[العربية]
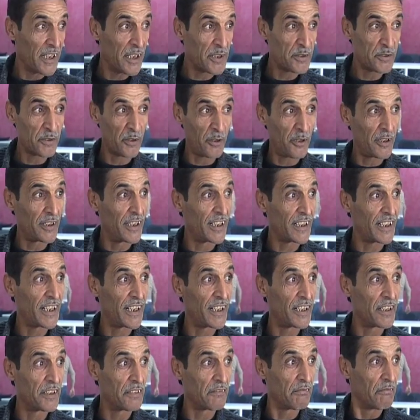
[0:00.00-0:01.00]
شو نقول لك
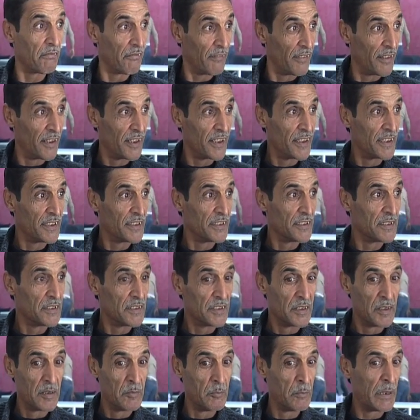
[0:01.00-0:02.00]
آه،
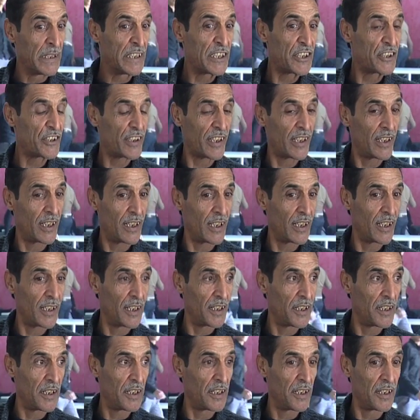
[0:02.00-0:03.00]
مانيش
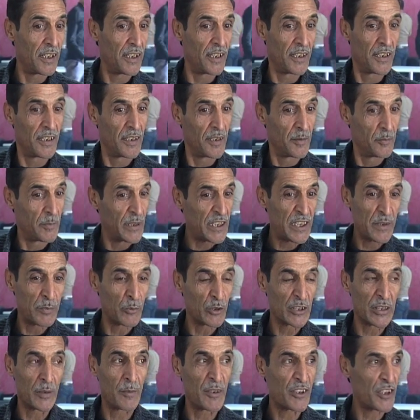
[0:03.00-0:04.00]
آه، مانيش
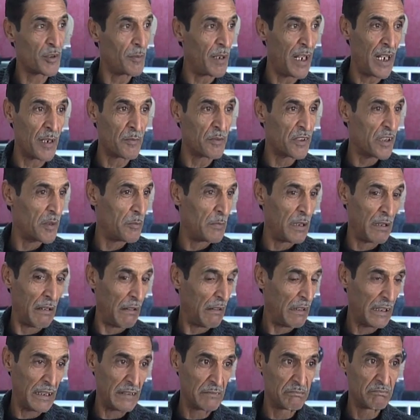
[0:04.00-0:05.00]
مندمج معاهم جمله
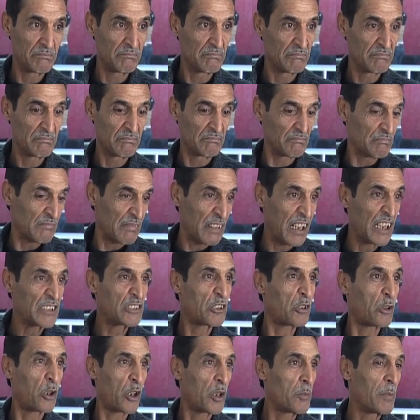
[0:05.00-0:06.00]

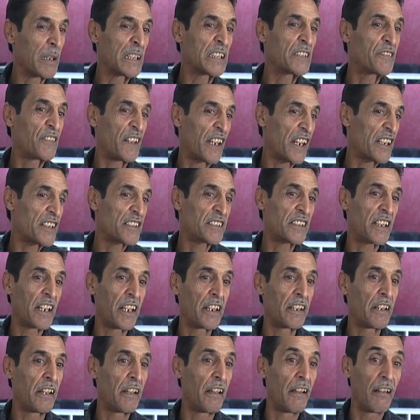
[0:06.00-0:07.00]
خاطر كل ما نتفرج
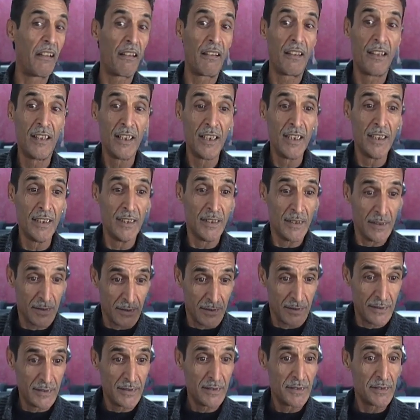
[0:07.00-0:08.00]
كان آه،
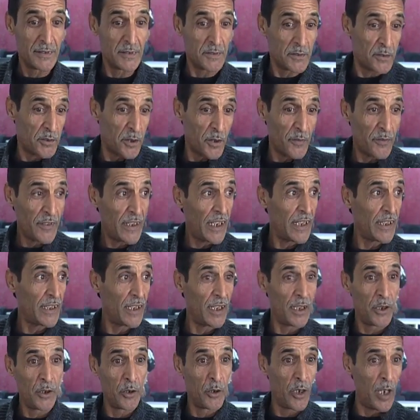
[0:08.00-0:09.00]
شوف
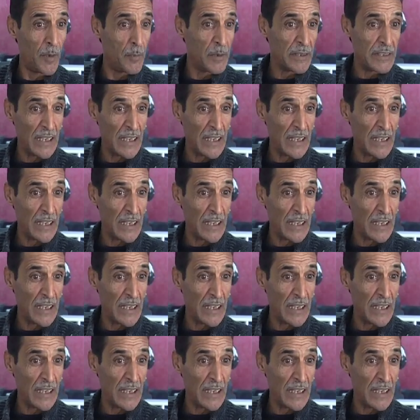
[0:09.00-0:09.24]
كان نواب